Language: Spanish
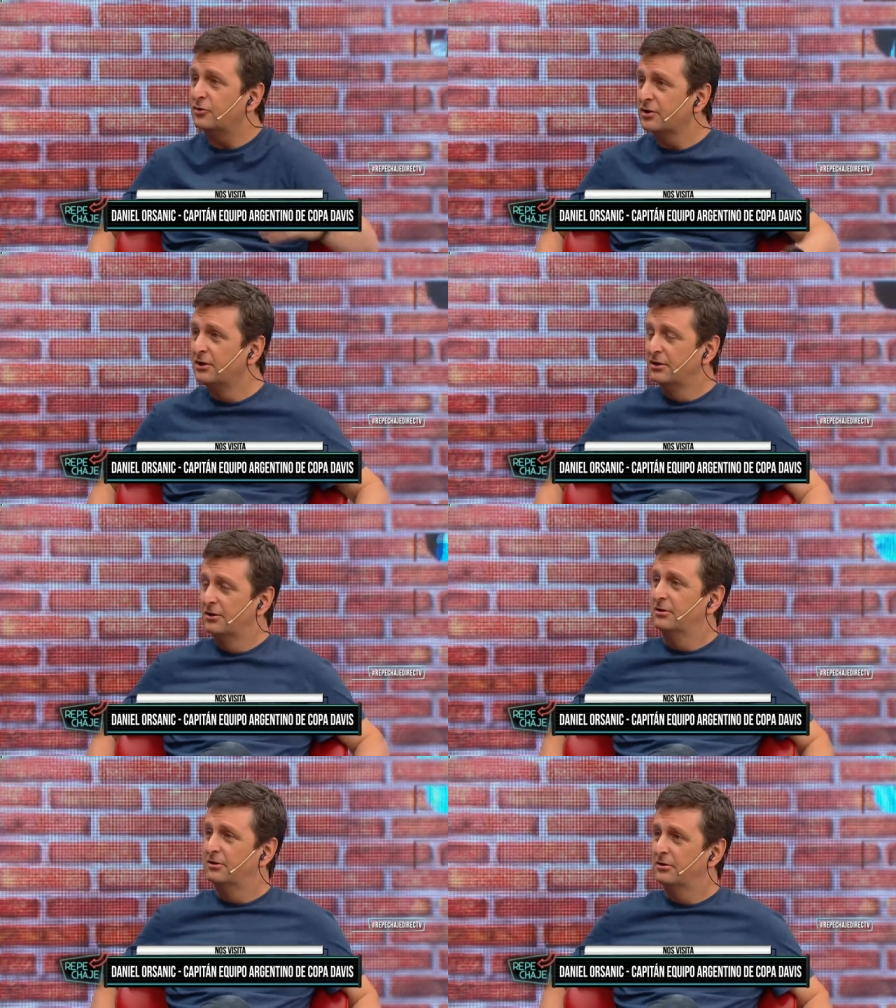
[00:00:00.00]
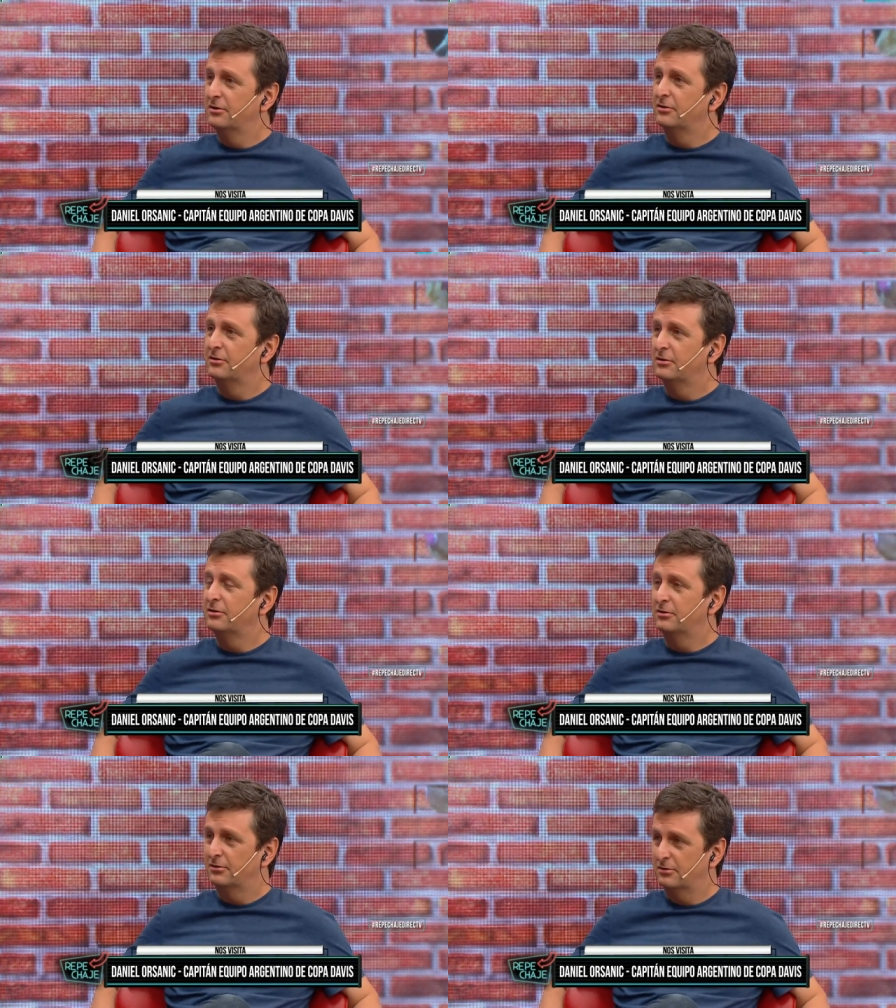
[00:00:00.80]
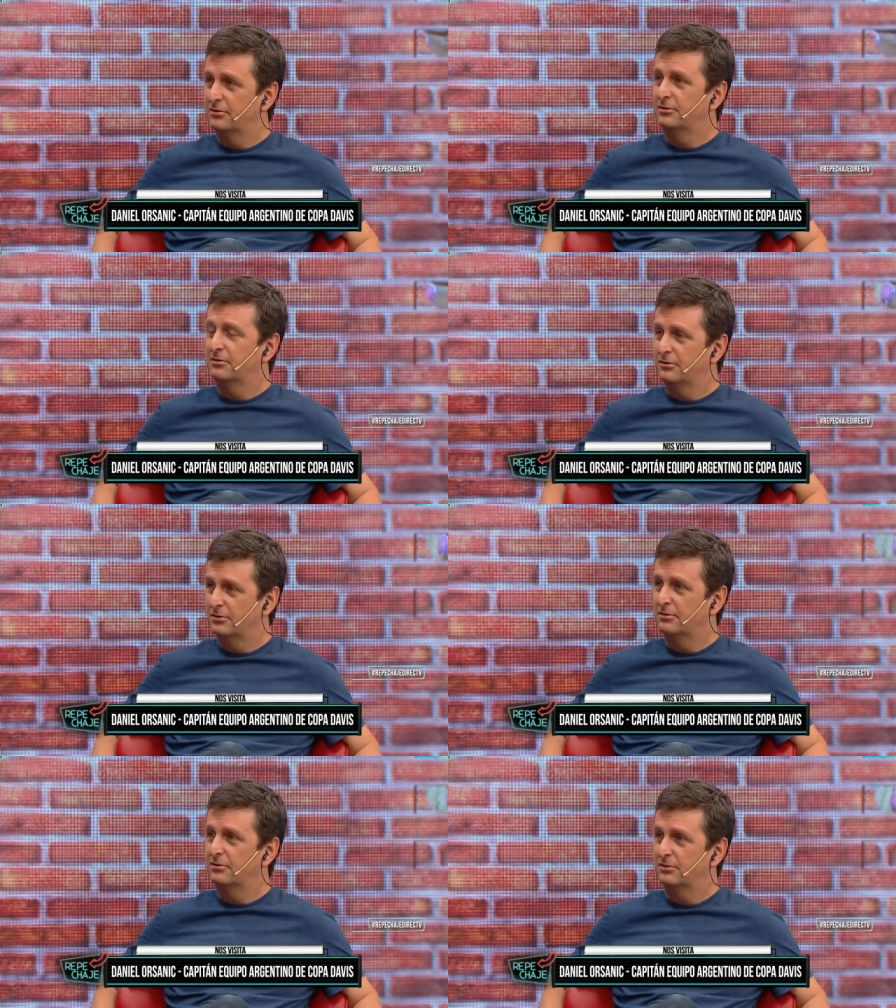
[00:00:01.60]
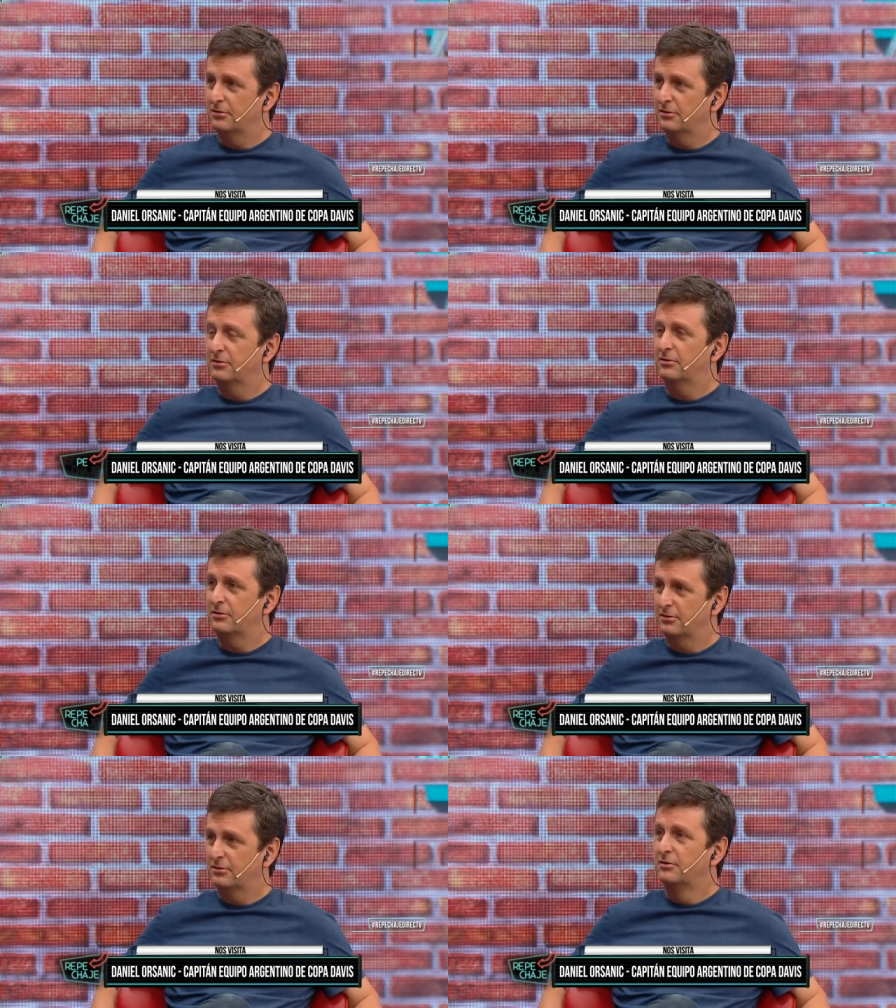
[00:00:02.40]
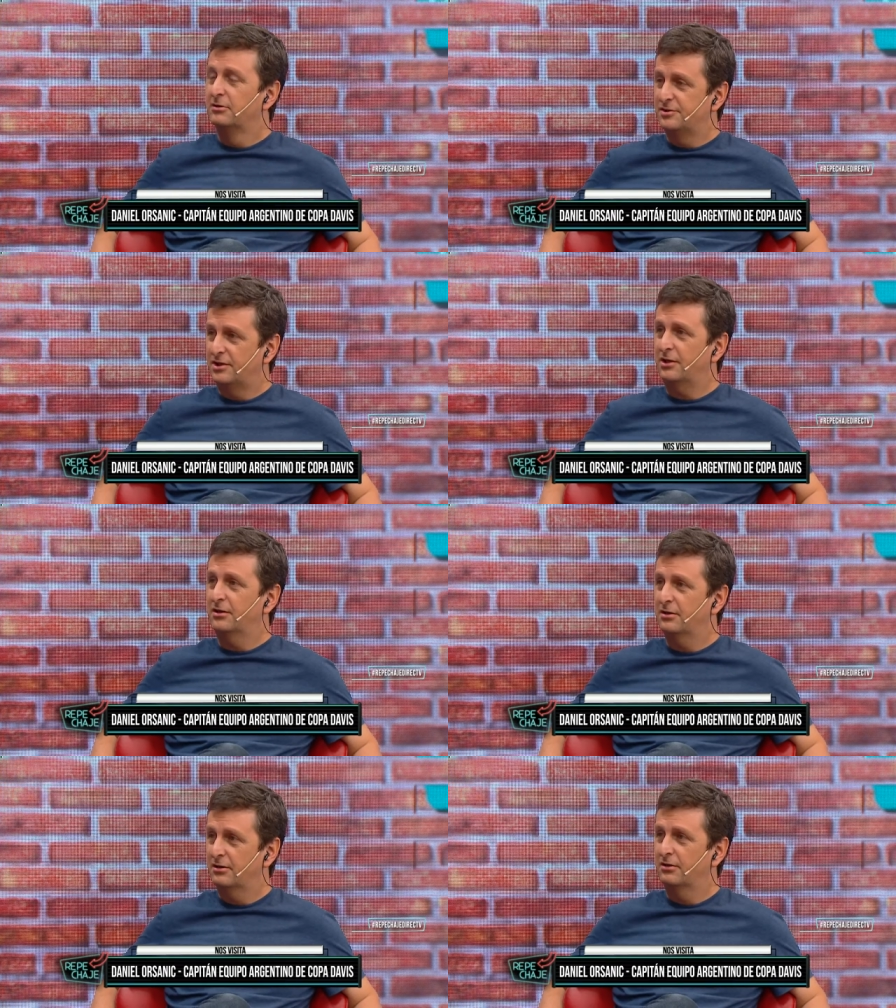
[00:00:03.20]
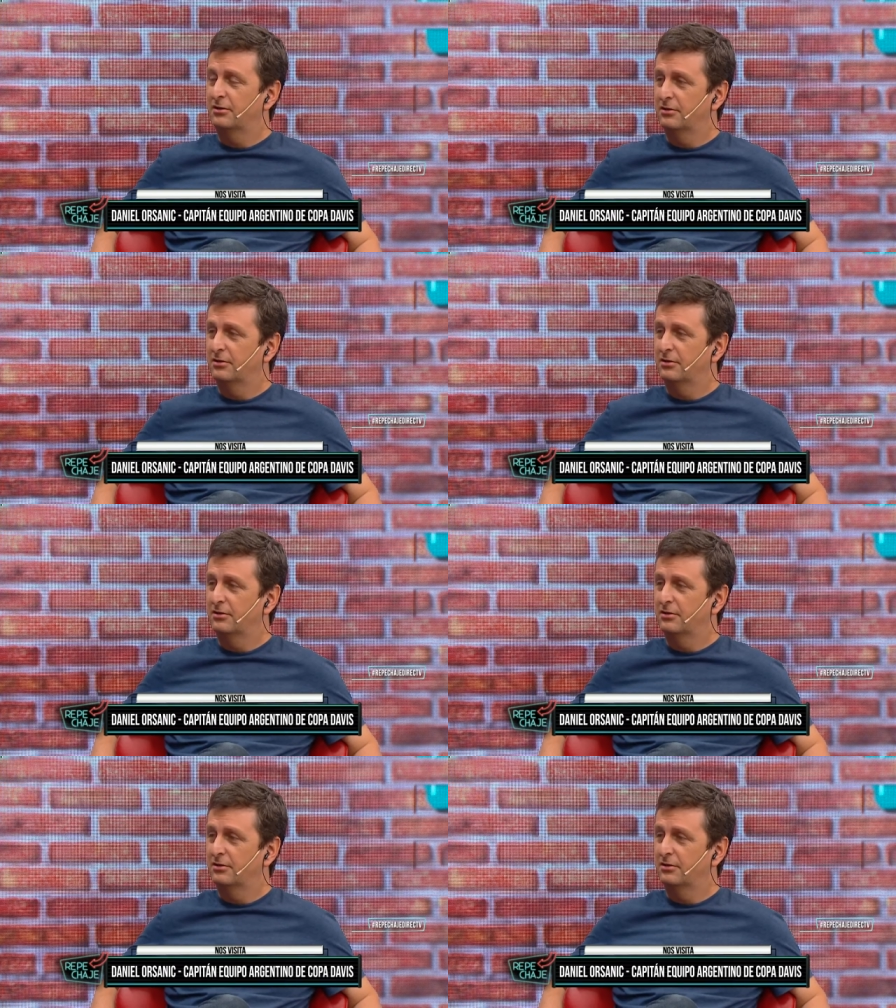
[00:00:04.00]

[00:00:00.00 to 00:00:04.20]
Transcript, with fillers: Fue creciendo este año. Empezamos jugando en Polonia, que